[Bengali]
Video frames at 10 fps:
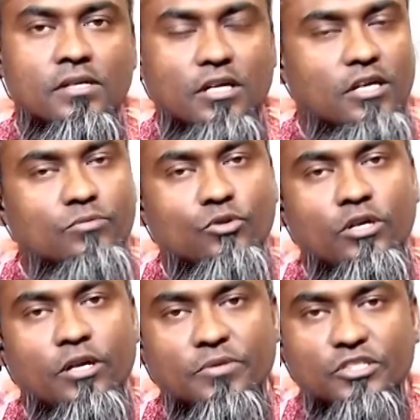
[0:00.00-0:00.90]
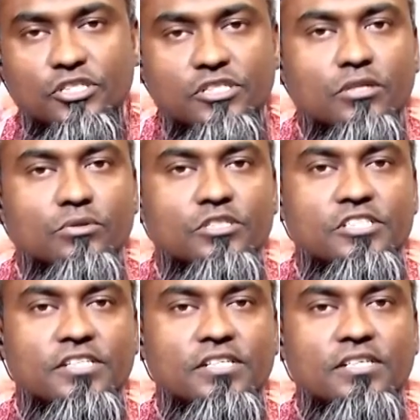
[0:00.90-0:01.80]
আলহামদুলিল্লাহ আমরা চেষ্টা করেছি
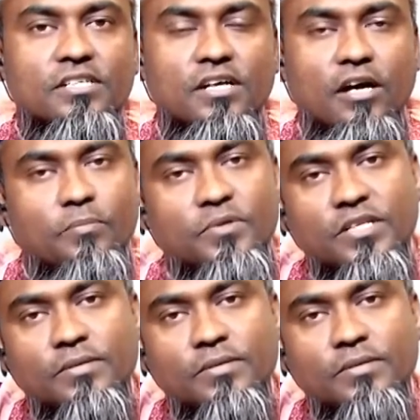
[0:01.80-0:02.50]
আপনাদের